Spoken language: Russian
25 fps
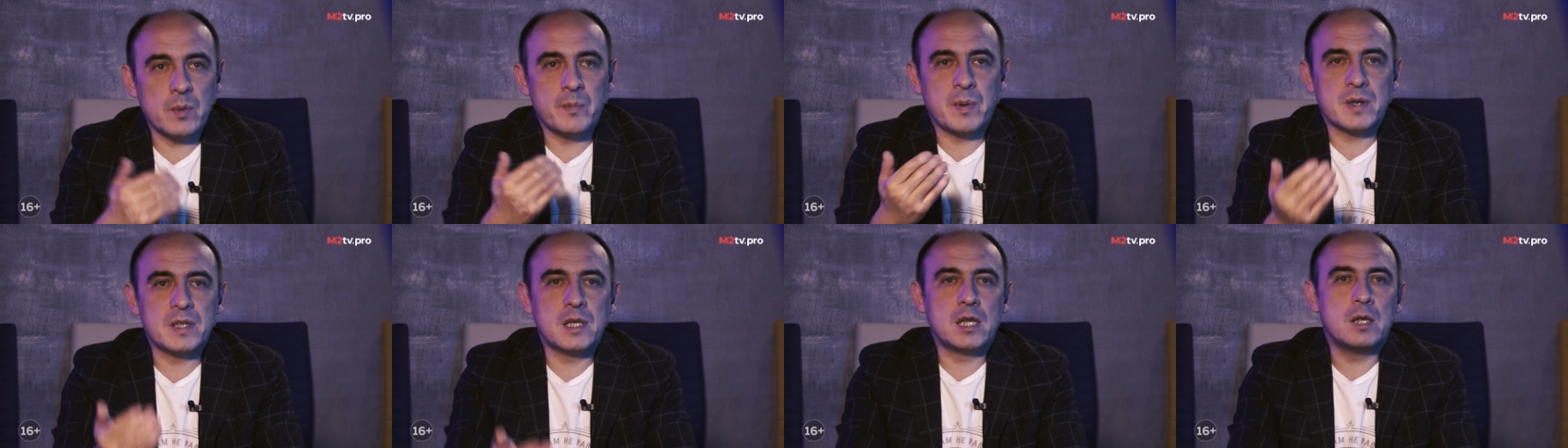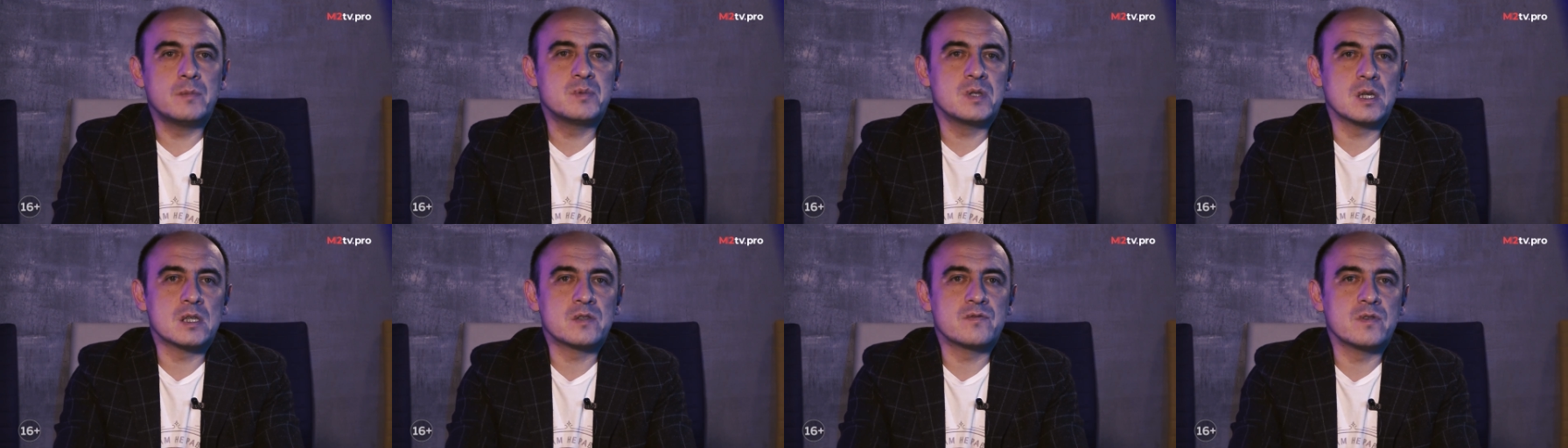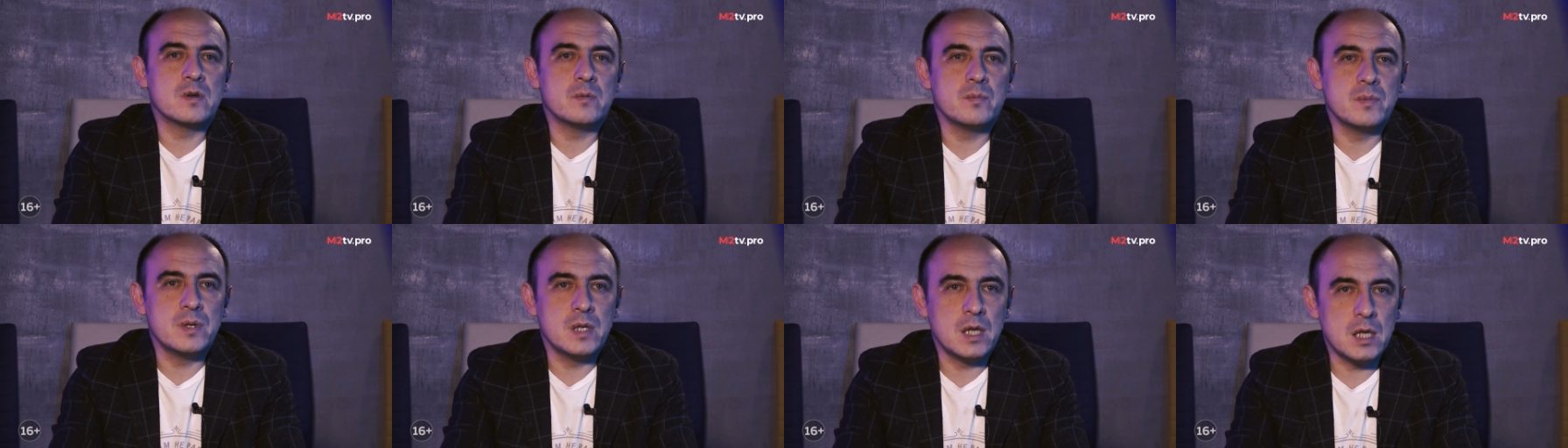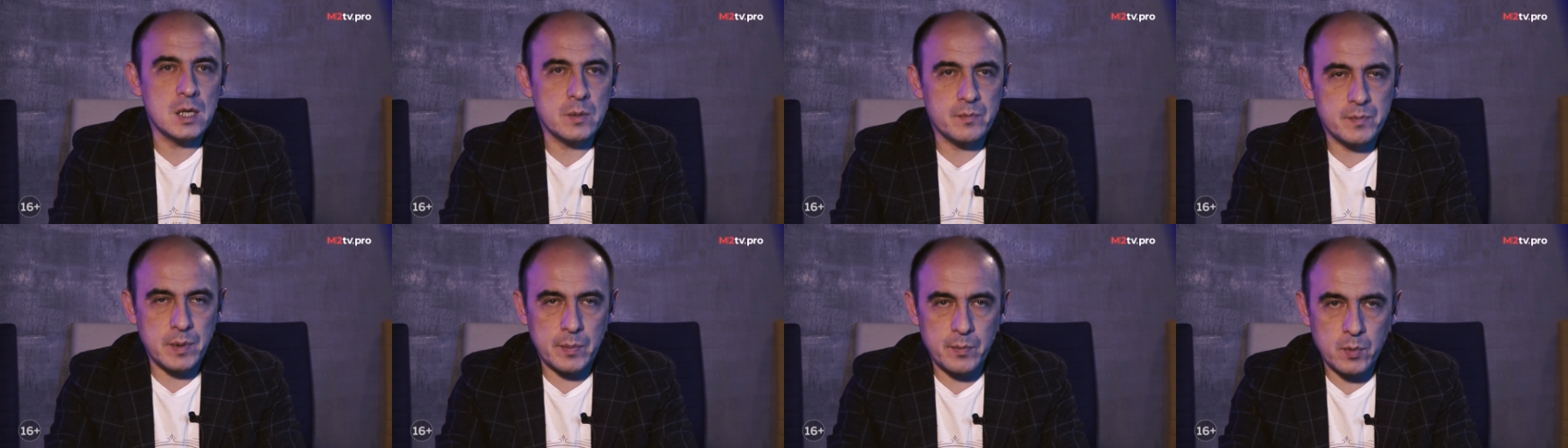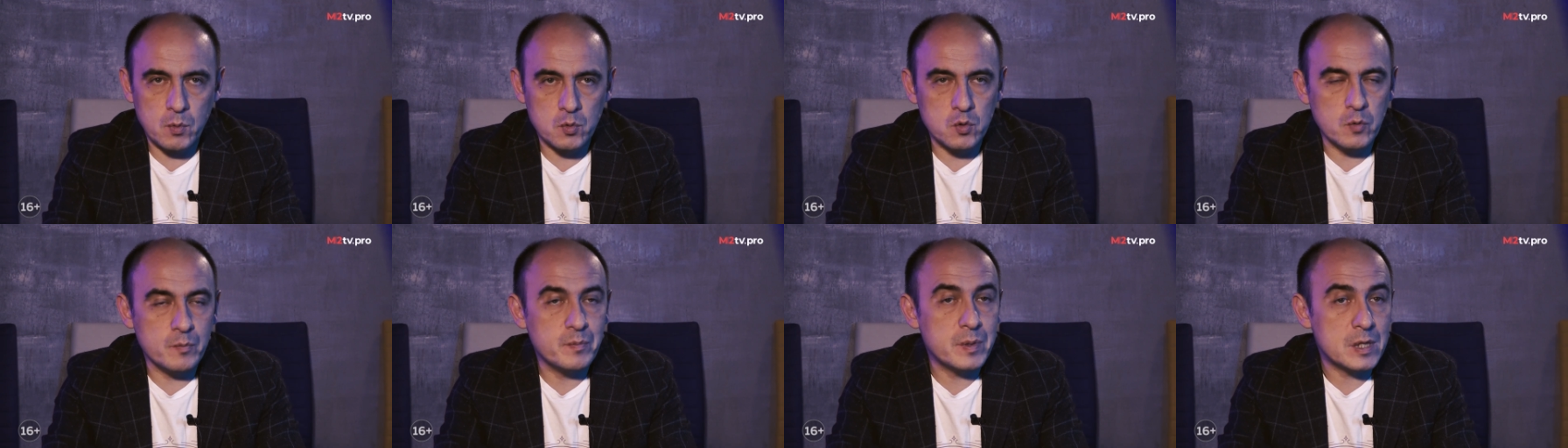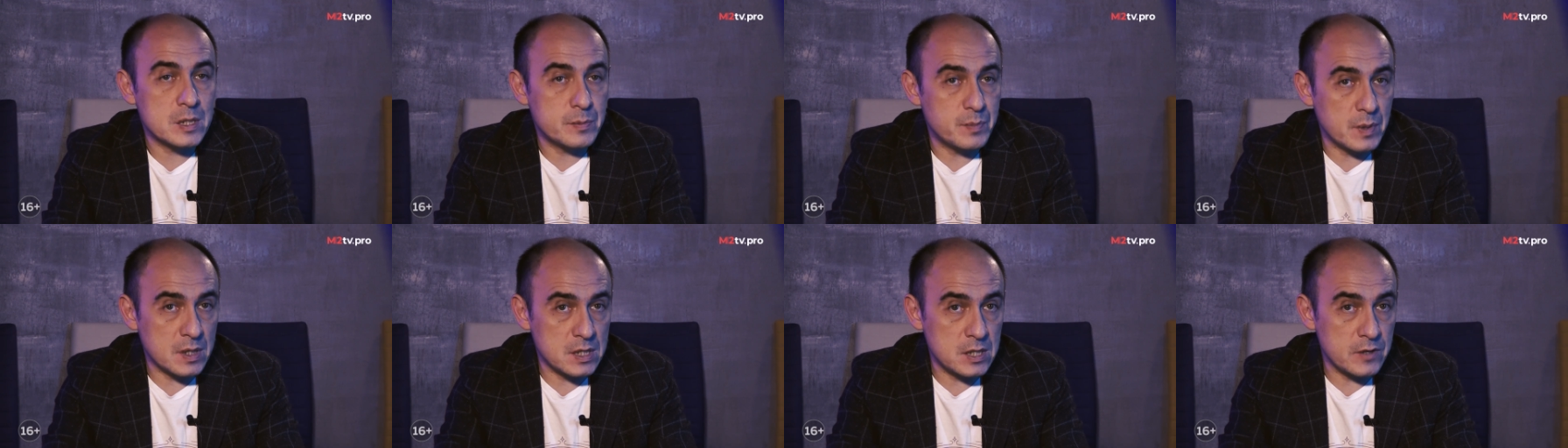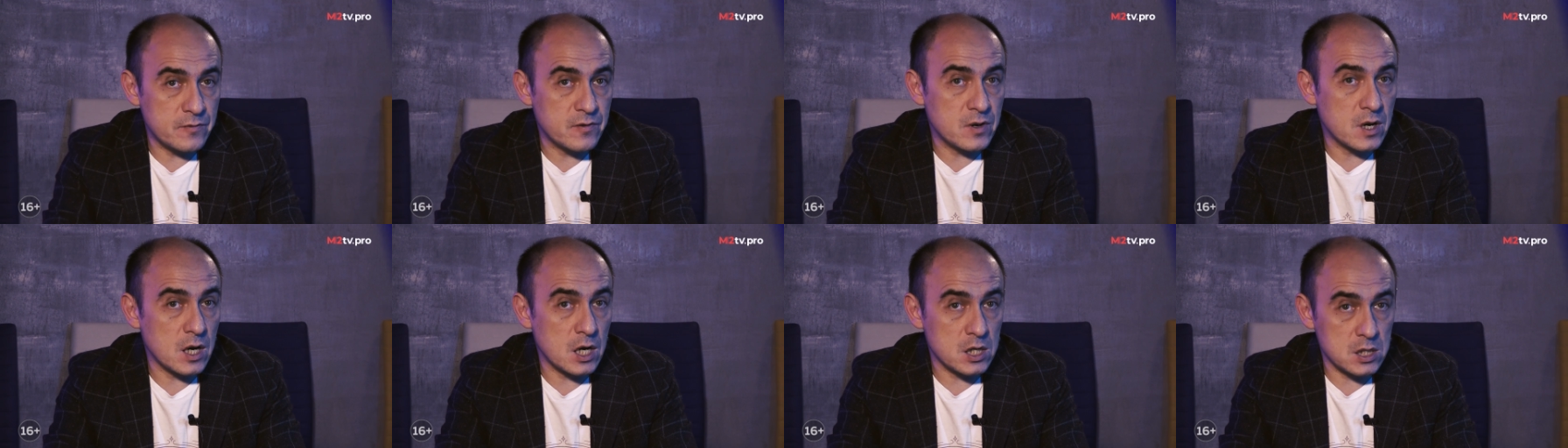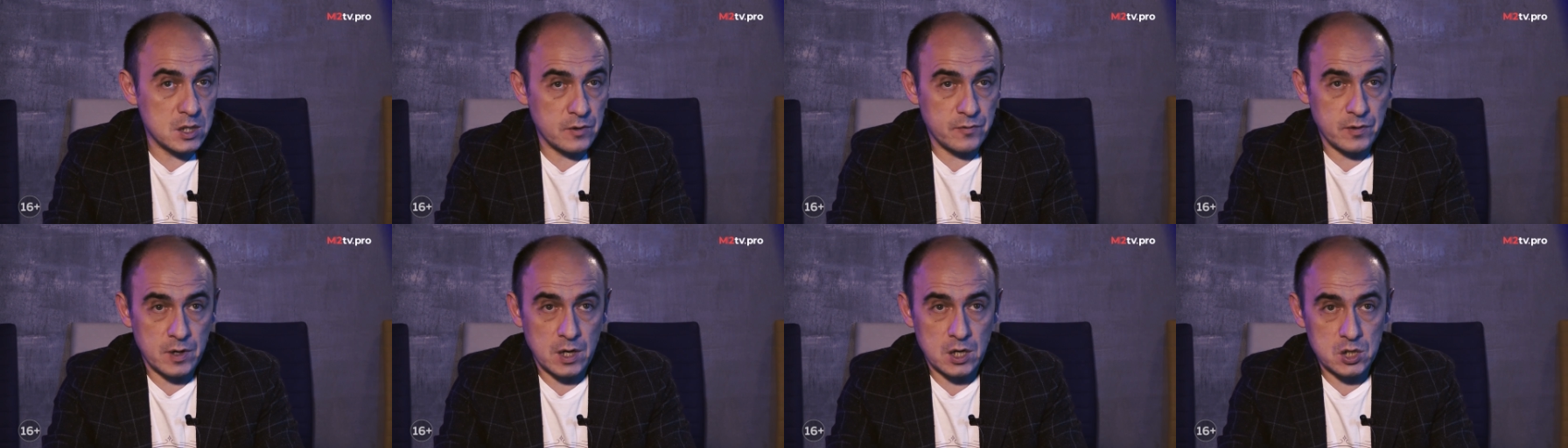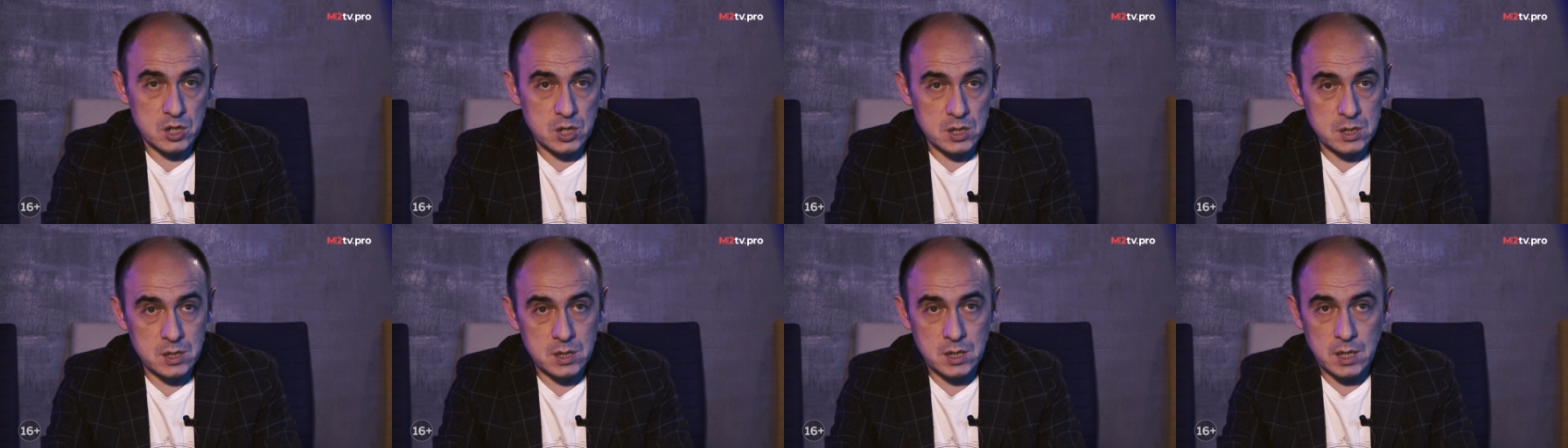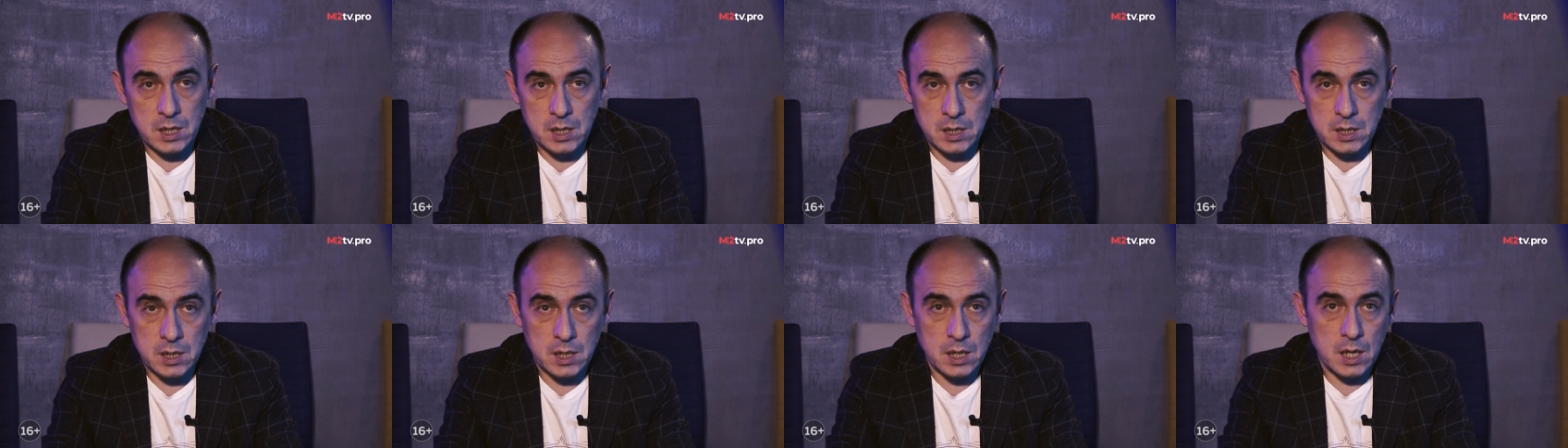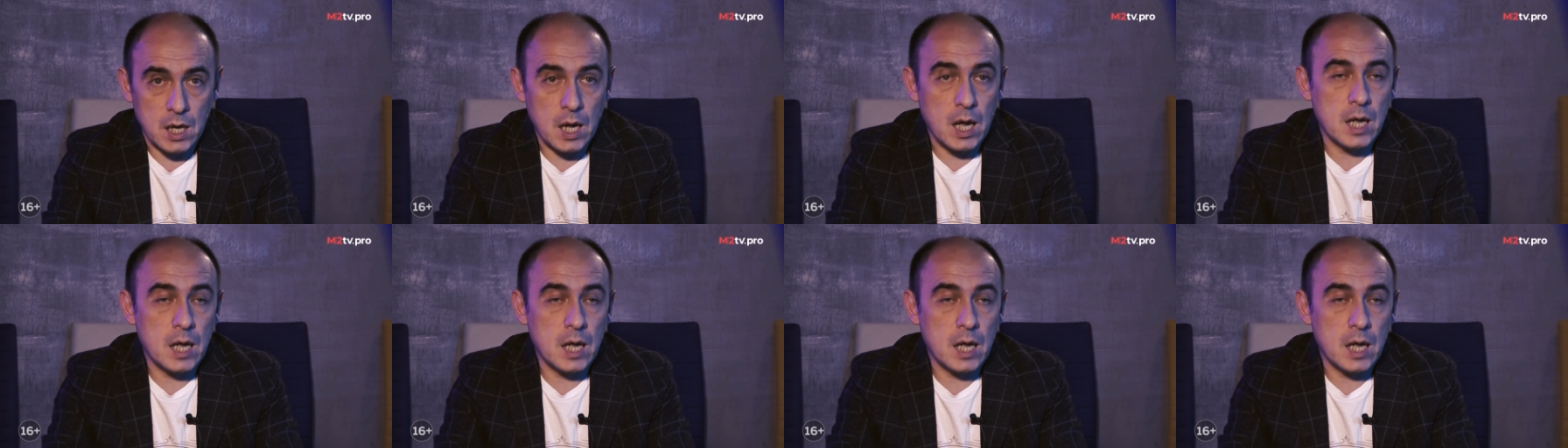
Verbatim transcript: мы поделимся своим мнением по поводу перспектив каждой франшизы на рынке,